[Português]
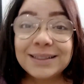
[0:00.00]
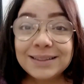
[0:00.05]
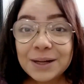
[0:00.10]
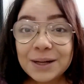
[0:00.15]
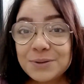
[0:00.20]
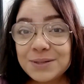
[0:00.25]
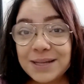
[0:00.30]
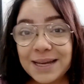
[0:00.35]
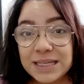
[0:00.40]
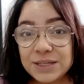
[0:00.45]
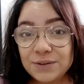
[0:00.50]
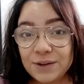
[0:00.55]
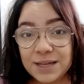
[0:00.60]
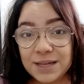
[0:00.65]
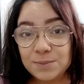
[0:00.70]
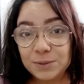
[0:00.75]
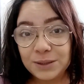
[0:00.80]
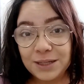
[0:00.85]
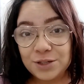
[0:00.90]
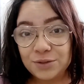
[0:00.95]
Não sei se
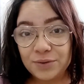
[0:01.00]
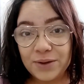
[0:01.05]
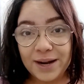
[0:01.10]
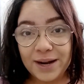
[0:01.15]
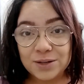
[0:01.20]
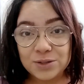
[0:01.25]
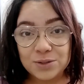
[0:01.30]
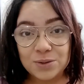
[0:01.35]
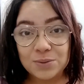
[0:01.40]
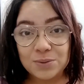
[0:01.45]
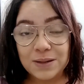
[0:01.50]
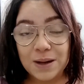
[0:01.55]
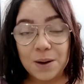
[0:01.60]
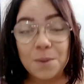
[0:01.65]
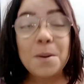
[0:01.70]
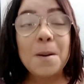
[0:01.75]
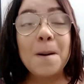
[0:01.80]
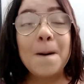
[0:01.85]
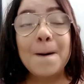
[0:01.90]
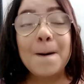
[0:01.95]
faz muita diferença ou
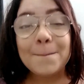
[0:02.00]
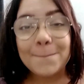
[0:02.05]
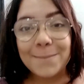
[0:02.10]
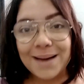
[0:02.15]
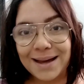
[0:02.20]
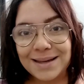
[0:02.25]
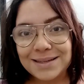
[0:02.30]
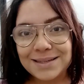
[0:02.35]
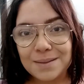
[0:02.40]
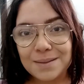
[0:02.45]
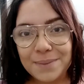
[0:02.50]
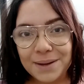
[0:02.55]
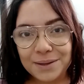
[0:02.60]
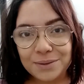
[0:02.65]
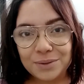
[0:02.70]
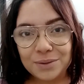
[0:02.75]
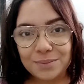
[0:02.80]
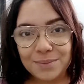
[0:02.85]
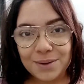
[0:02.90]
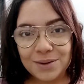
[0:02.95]
não, mas
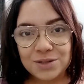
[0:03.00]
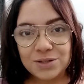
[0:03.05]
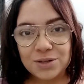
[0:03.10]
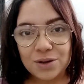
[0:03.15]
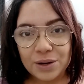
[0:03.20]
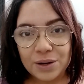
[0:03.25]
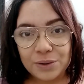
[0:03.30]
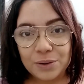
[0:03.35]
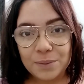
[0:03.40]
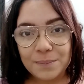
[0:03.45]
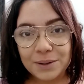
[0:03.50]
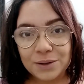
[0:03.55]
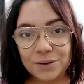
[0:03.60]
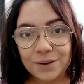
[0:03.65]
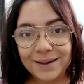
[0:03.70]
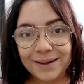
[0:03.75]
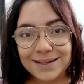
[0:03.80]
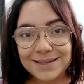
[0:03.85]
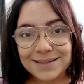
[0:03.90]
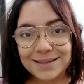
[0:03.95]
sabendo do meu histórico, me
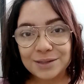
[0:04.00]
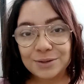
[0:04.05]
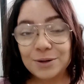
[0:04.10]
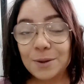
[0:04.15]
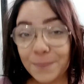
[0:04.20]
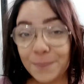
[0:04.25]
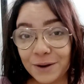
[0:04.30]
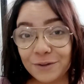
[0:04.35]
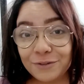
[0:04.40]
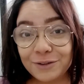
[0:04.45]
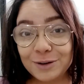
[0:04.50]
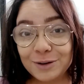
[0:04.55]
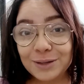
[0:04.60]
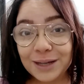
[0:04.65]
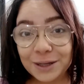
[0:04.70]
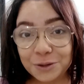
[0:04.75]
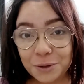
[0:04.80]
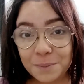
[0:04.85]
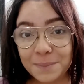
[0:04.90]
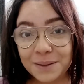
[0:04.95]
conhecendo, eu prefiro
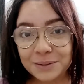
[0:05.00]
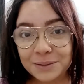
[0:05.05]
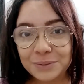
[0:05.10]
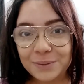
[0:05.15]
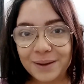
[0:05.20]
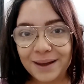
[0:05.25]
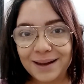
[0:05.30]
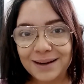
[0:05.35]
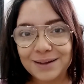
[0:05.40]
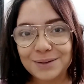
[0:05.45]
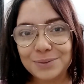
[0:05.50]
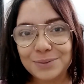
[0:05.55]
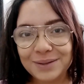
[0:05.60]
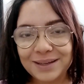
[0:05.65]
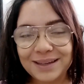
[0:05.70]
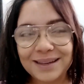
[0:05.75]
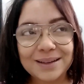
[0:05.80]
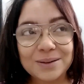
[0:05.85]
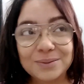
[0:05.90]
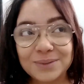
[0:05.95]
estar tá tomando ele do
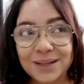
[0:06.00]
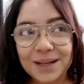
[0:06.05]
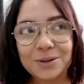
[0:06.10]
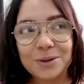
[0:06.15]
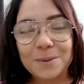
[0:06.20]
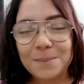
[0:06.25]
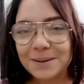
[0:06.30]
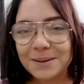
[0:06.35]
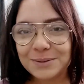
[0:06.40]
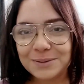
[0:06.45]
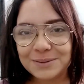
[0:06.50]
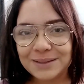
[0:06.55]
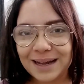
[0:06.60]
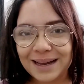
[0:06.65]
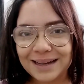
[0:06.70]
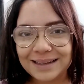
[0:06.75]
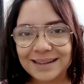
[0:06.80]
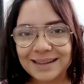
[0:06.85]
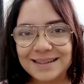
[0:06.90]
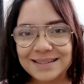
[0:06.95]
que não estar tá tomando
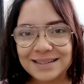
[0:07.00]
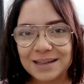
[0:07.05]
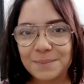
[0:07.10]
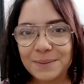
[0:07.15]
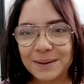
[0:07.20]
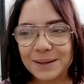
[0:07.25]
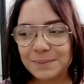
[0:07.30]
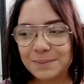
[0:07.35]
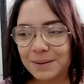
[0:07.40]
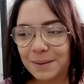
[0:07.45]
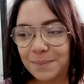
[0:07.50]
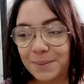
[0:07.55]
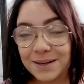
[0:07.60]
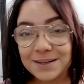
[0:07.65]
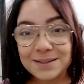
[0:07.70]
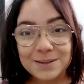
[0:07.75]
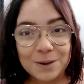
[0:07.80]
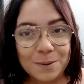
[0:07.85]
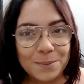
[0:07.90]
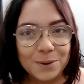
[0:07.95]
nada e saber que minha
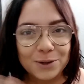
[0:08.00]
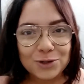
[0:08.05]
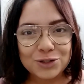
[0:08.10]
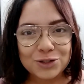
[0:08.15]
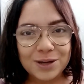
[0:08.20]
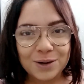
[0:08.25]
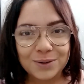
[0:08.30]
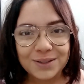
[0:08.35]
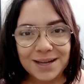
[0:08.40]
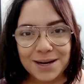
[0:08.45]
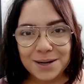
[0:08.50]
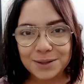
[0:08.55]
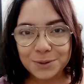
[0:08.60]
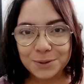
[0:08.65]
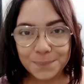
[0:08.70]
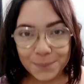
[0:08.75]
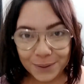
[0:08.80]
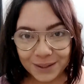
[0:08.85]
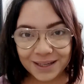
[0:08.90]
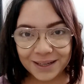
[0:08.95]
pressão pode estar tá
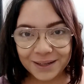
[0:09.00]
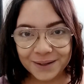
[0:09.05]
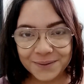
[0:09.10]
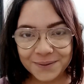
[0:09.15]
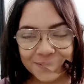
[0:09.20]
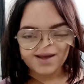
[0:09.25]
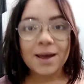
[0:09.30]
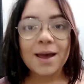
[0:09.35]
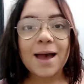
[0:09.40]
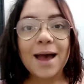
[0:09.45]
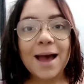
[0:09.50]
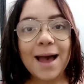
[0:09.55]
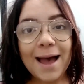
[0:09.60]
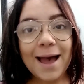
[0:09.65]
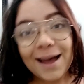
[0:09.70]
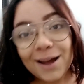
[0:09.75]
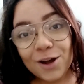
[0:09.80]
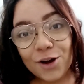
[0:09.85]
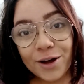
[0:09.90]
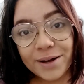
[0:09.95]
alterando um pouquinho.
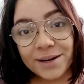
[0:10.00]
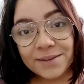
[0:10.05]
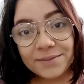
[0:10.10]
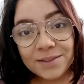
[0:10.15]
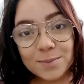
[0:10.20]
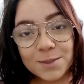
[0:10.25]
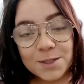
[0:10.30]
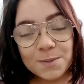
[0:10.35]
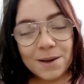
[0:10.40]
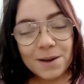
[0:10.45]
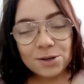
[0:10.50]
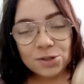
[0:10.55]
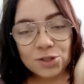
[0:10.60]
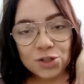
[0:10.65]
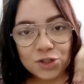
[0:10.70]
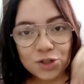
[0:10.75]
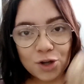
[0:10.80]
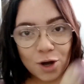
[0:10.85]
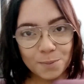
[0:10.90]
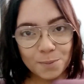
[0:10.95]
Agora vamos para
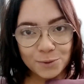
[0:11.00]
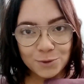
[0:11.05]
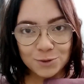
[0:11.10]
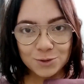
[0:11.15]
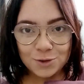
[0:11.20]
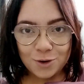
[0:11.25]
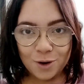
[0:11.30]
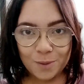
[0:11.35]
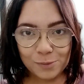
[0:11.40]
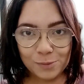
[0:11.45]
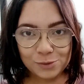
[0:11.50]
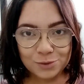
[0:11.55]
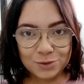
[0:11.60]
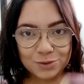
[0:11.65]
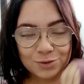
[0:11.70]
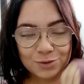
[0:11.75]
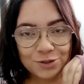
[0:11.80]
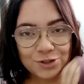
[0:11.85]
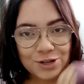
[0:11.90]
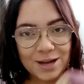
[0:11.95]
os tópicos comuns
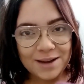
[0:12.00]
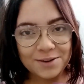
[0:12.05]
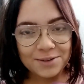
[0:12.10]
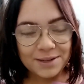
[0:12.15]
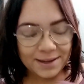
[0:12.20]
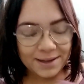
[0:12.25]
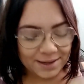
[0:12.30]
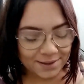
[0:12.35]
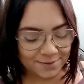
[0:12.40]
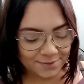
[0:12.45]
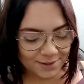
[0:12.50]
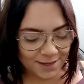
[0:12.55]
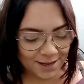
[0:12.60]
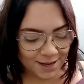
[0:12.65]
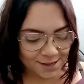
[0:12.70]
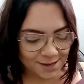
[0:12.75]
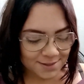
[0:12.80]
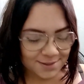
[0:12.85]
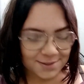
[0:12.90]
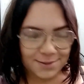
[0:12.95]
do diário da
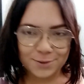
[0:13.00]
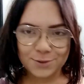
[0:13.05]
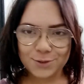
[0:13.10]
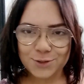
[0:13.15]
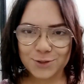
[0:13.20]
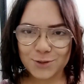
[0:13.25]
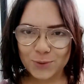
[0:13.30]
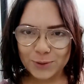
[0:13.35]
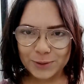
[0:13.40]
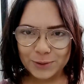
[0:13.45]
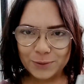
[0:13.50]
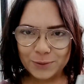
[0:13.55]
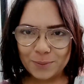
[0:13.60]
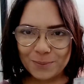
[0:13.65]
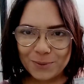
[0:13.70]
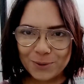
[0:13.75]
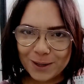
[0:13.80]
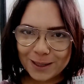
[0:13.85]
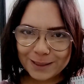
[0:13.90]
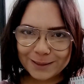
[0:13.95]
gravidez e eu estou aqui com
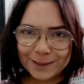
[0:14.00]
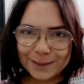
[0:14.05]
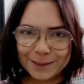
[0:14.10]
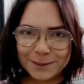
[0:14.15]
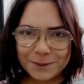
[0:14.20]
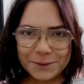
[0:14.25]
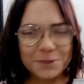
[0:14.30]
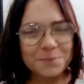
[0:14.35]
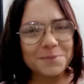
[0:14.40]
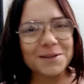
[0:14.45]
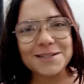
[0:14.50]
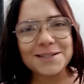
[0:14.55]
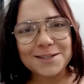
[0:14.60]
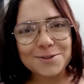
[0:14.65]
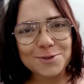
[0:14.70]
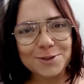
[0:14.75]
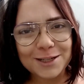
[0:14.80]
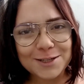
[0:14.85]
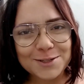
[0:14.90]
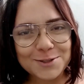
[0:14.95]
meu caderninho, minhas
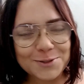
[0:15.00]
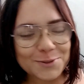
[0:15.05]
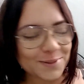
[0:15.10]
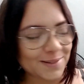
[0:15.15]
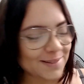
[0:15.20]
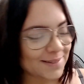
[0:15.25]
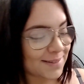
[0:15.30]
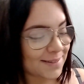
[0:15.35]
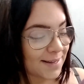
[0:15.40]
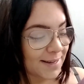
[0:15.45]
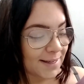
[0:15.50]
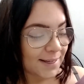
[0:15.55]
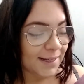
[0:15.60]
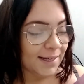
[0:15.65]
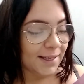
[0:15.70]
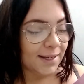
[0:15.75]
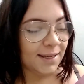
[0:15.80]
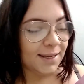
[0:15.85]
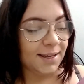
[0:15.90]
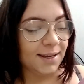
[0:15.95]
anotações
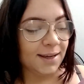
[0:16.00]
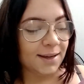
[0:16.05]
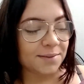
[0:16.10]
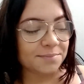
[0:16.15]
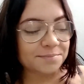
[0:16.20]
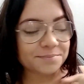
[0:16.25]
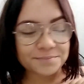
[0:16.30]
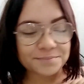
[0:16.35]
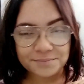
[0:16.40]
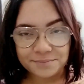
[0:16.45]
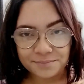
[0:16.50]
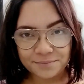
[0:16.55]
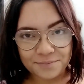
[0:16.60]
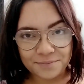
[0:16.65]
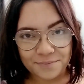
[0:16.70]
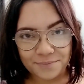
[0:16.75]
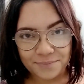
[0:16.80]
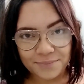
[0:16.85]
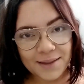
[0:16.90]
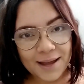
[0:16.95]
e
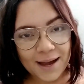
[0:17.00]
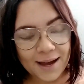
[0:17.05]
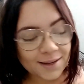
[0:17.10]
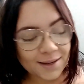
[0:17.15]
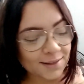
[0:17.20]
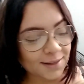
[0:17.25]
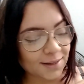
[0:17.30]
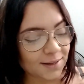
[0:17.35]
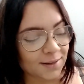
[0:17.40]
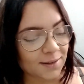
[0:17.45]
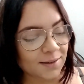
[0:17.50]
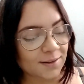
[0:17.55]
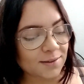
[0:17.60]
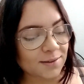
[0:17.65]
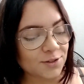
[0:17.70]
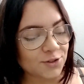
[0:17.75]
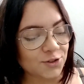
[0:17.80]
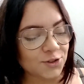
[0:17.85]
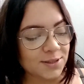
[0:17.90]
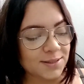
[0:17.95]
aqui
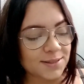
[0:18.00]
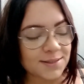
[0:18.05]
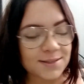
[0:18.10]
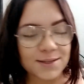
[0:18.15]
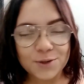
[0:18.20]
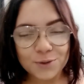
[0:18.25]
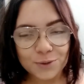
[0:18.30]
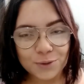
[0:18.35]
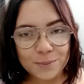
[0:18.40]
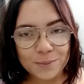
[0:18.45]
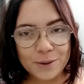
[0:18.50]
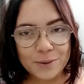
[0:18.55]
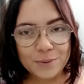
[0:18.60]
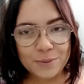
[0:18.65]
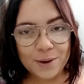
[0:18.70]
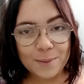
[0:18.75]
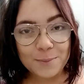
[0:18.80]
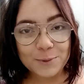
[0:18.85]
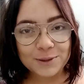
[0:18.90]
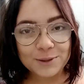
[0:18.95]
diz que o número
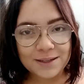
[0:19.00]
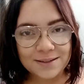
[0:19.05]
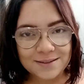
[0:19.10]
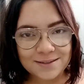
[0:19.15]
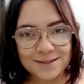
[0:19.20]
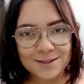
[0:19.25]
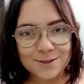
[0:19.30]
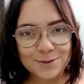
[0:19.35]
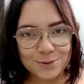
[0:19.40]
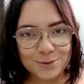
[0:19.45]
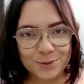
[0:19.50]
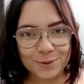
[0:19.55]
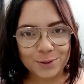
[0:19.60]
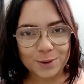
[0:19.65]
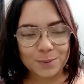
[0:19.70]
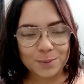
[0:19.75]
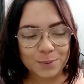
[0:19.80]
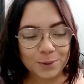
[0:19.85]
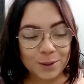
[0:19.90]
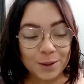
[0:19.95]
um é mudanças no
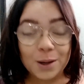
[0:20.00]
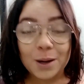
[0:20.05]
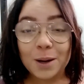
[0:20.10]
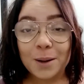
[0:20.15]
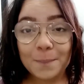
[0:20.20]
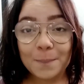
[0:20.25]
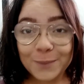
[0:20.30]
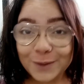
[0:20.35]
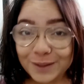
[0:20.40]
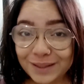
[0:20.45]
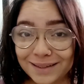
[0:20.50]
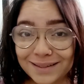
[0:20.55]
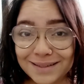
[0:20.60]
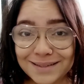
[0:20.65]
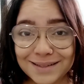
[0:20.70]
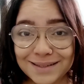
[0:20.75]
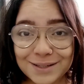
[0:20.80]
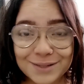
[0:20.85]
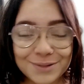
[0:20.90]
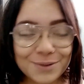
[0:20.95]
corpo
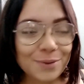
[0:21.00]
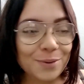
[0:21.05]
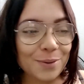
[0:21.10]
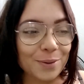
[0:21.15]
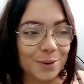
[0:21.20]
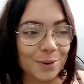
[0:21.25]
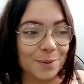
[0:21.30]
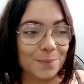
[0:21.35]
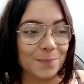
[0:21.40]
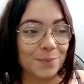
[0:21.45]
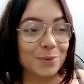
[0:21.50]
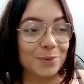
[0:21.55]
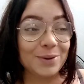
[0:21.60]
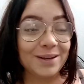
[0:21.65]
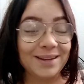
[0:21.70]
mudanças no corpo.